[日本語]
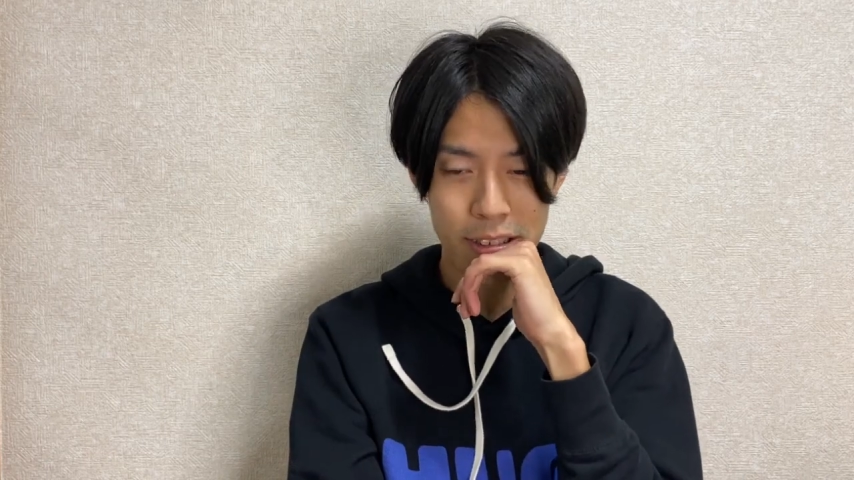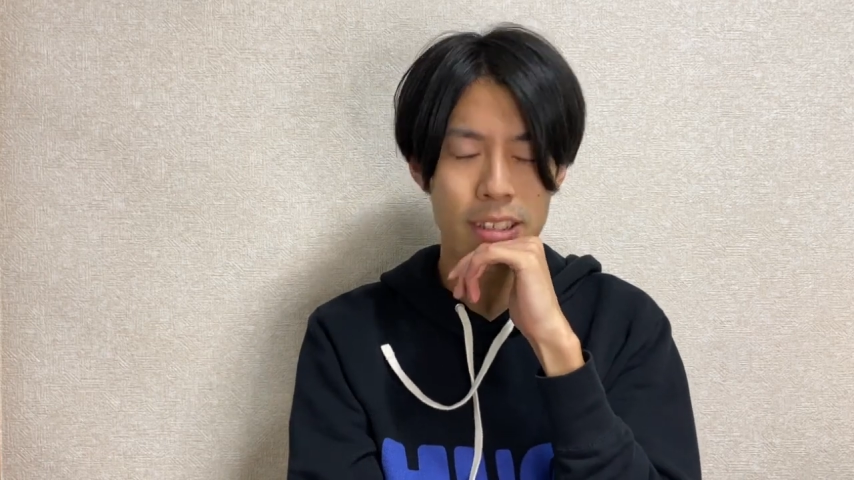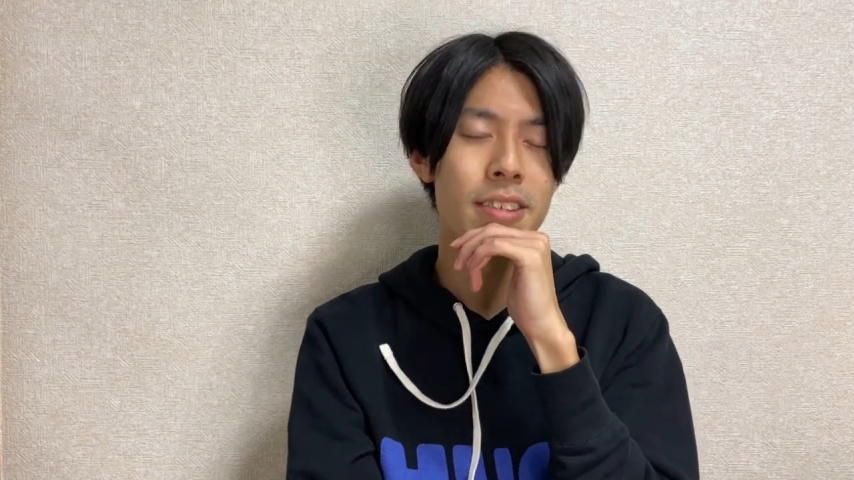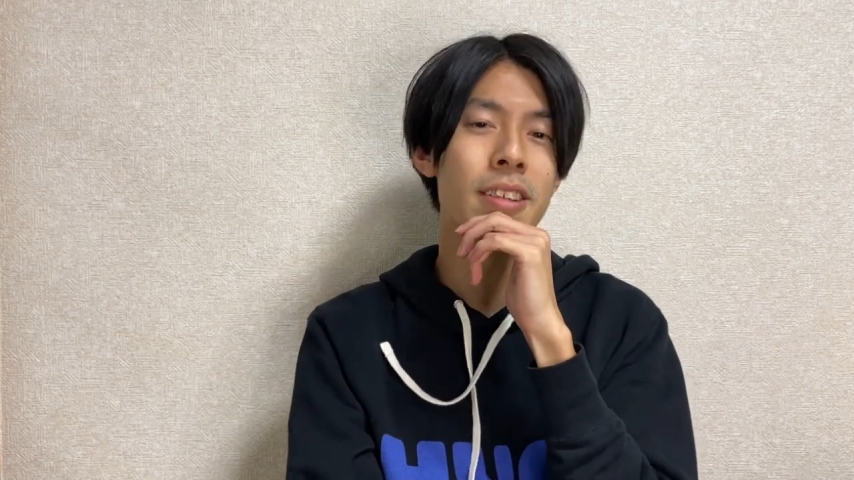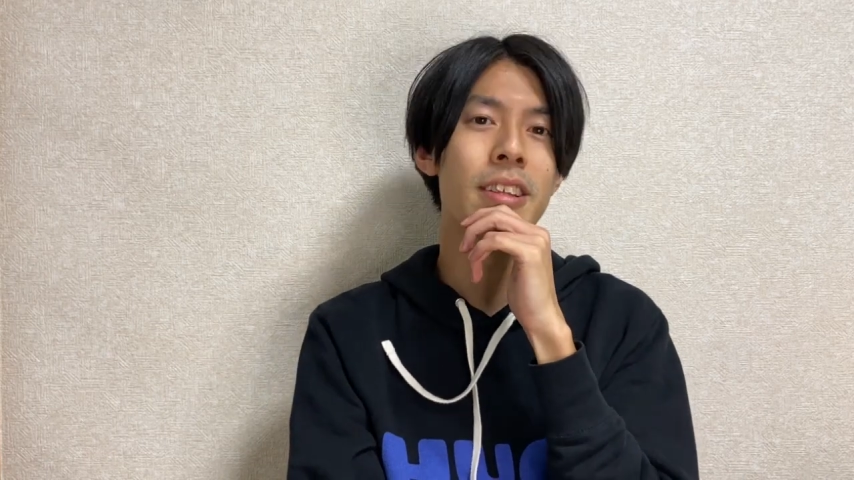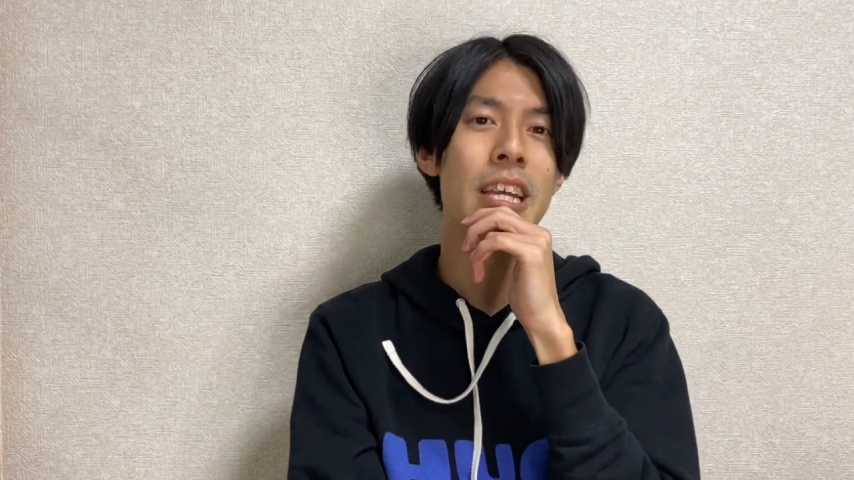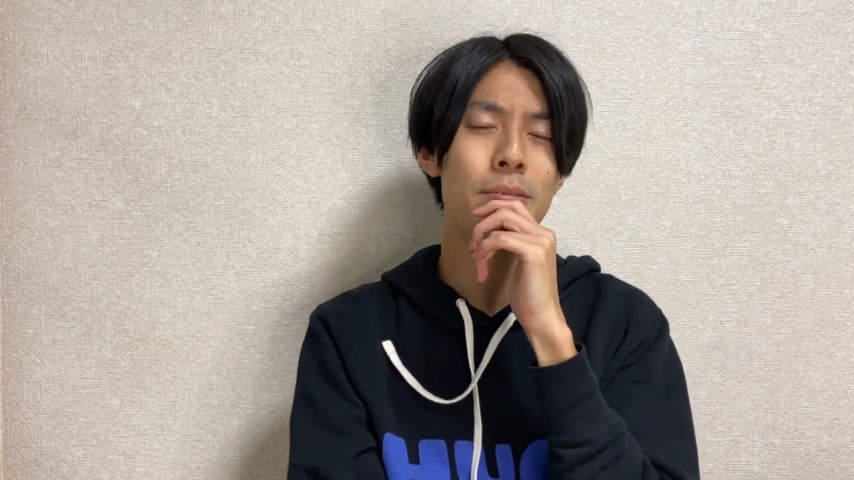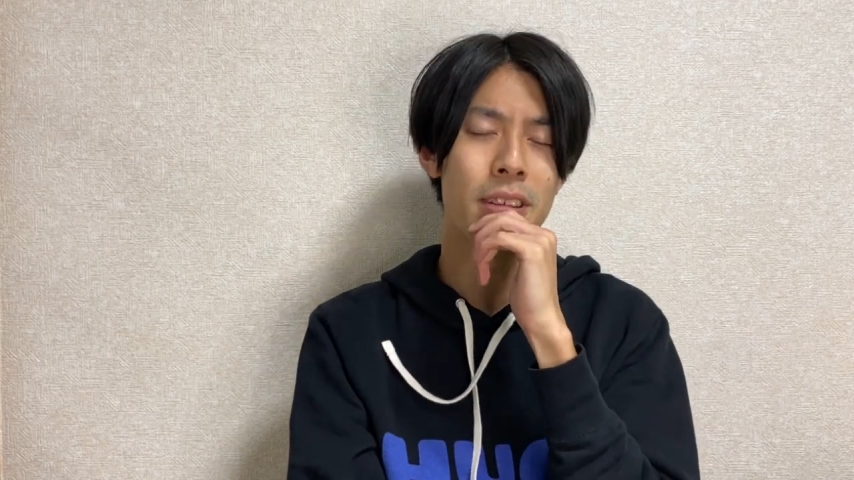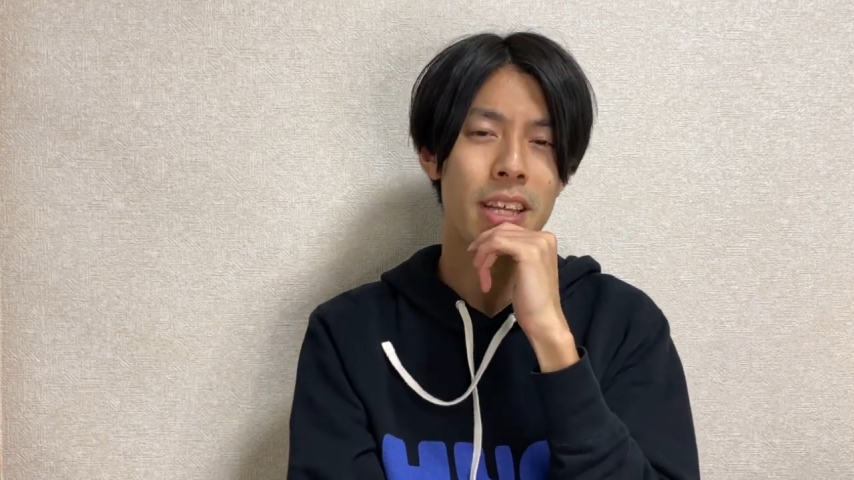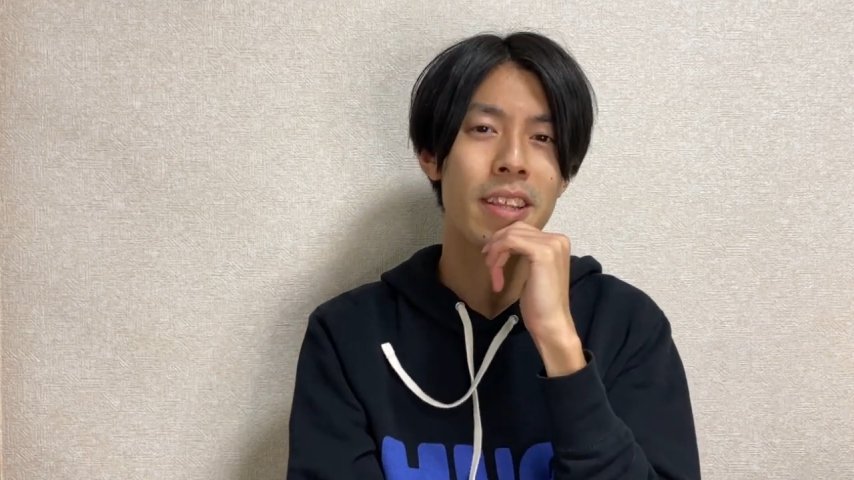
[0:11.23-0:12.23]
全然大
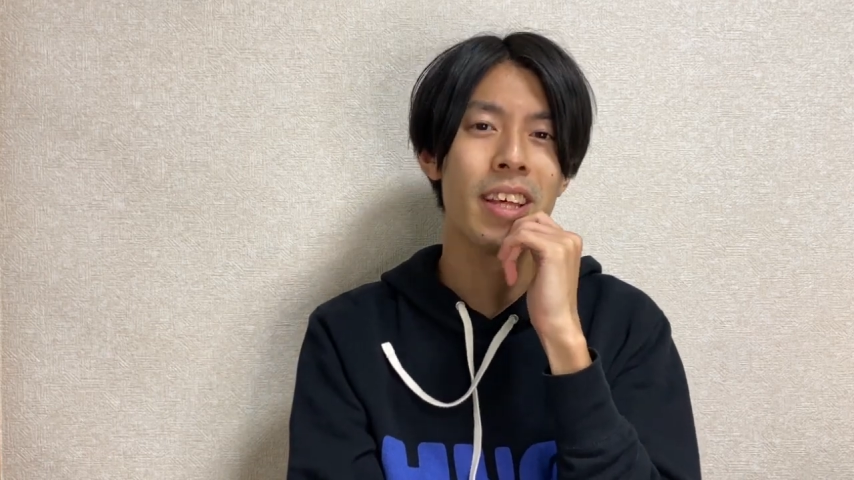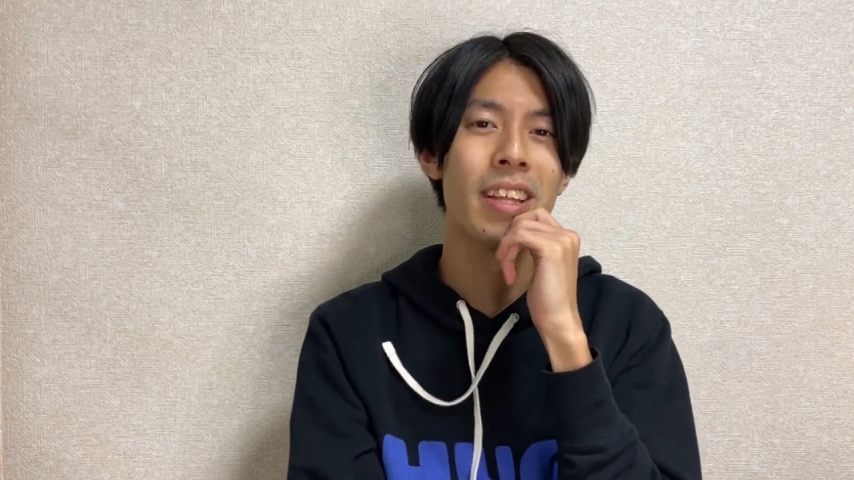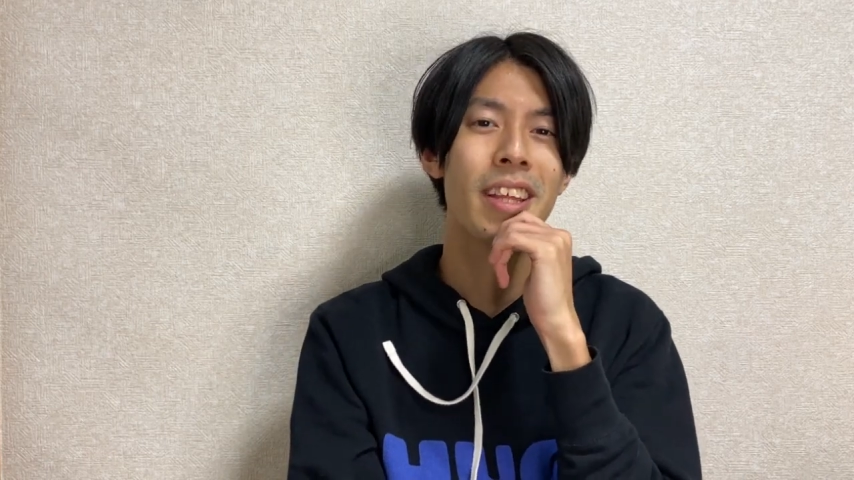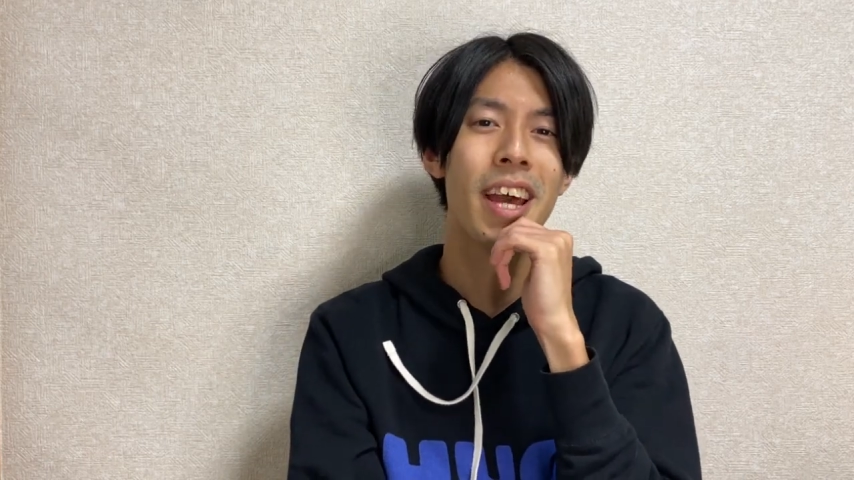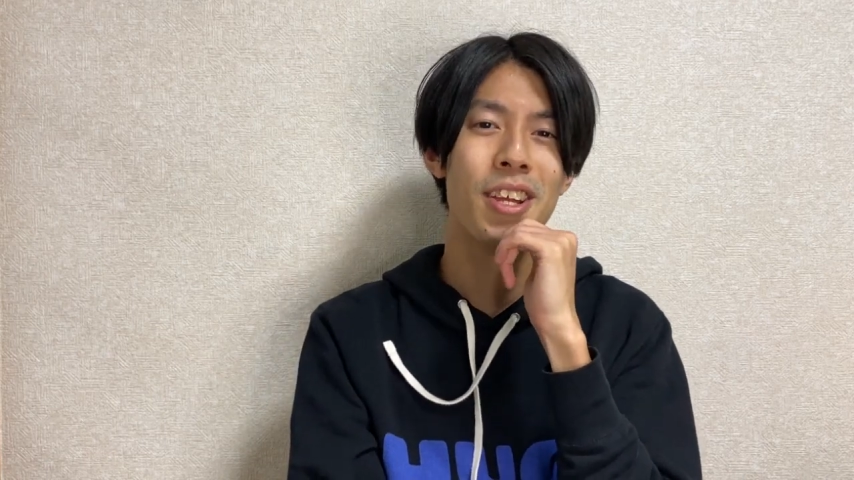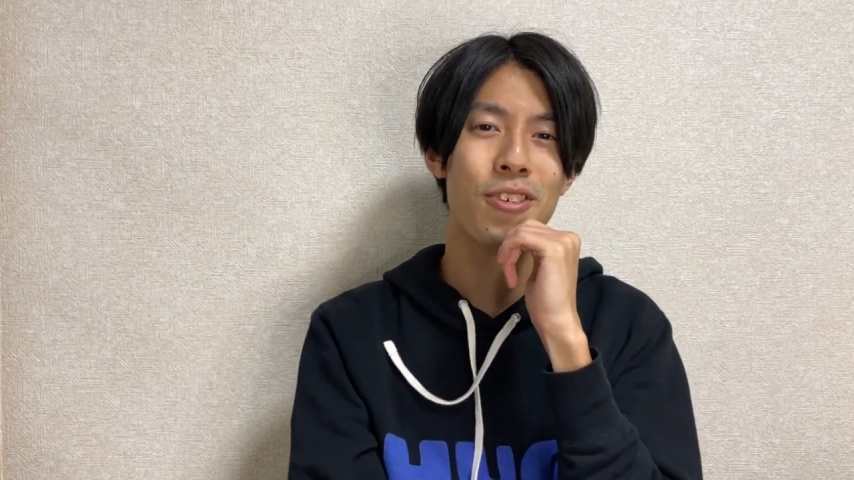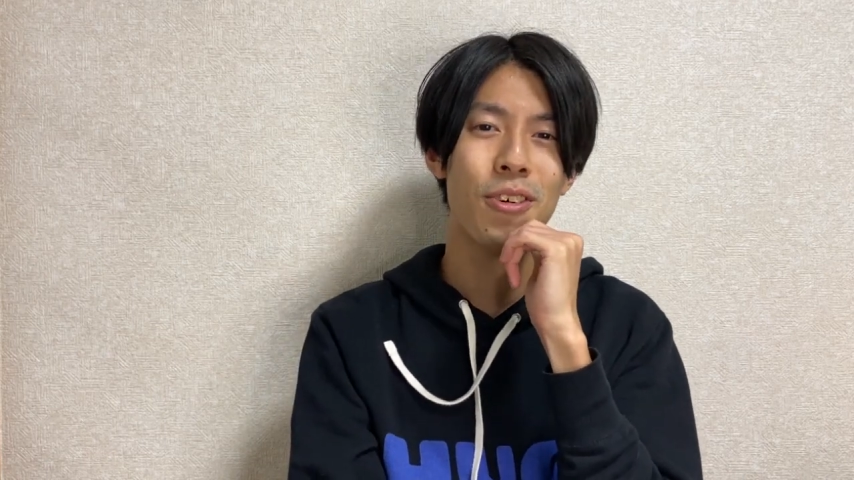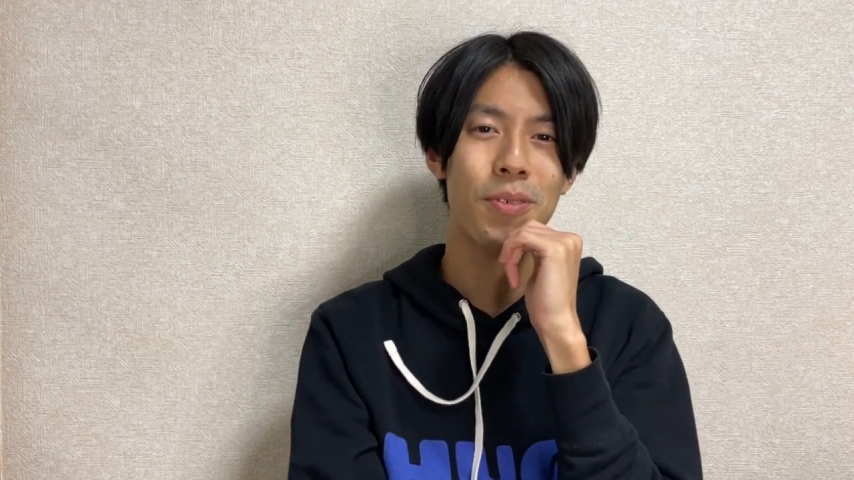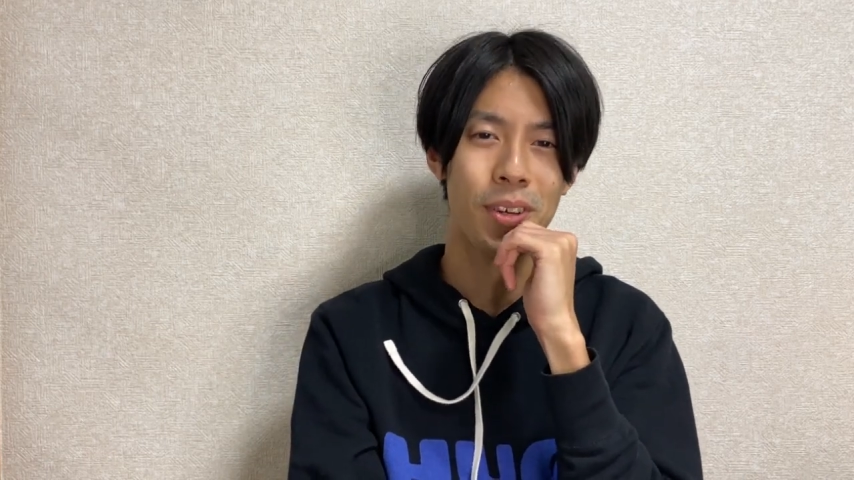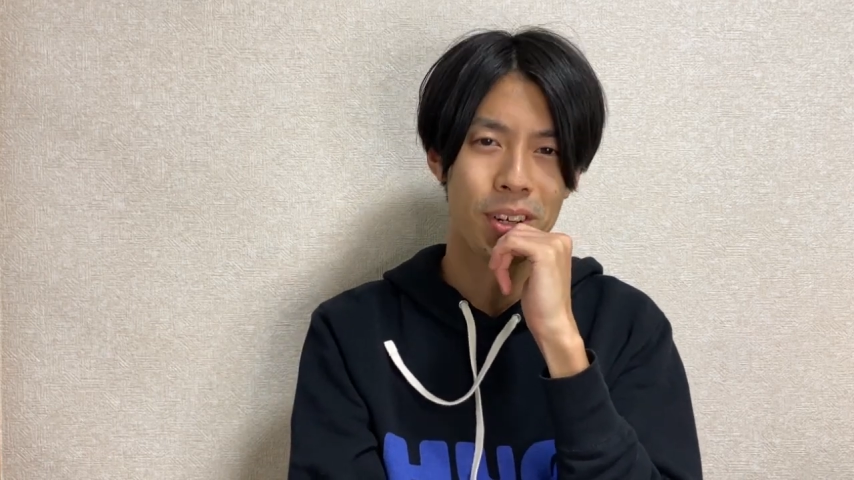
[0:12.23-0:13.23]
丈夫。全然大
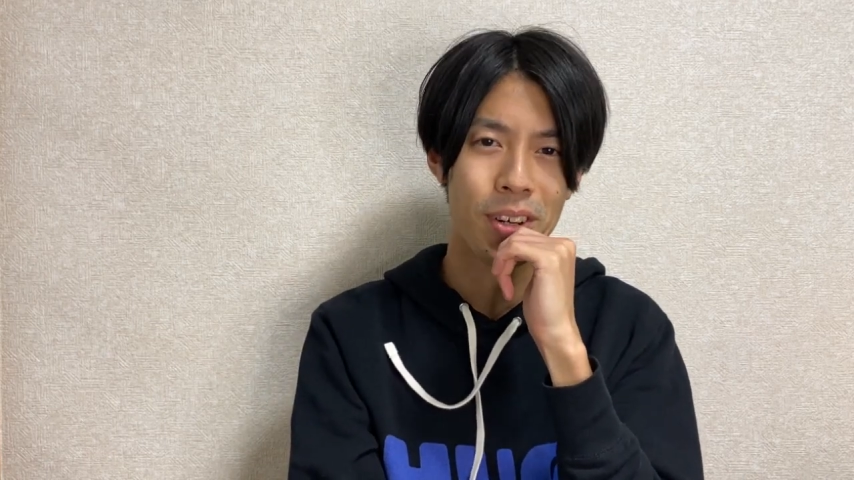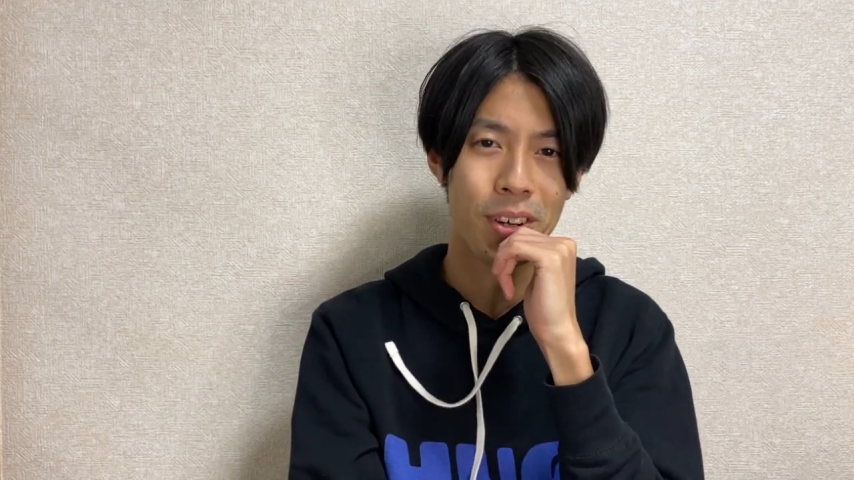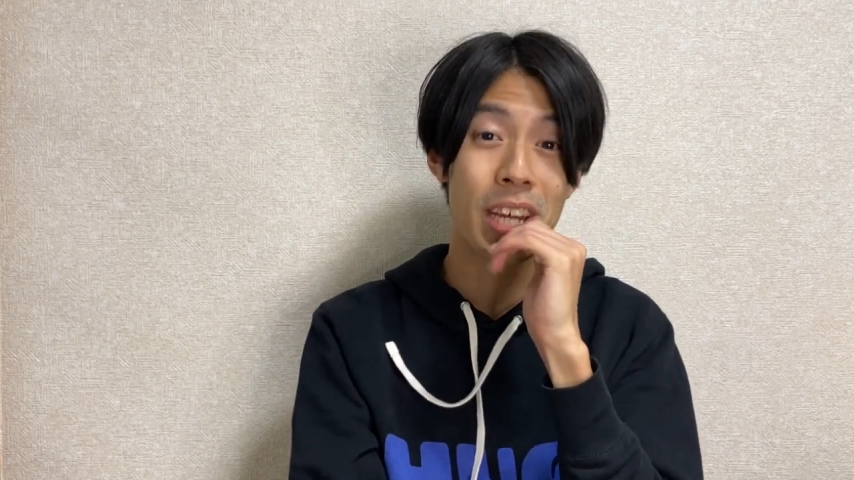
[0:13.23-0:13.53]
丈夫。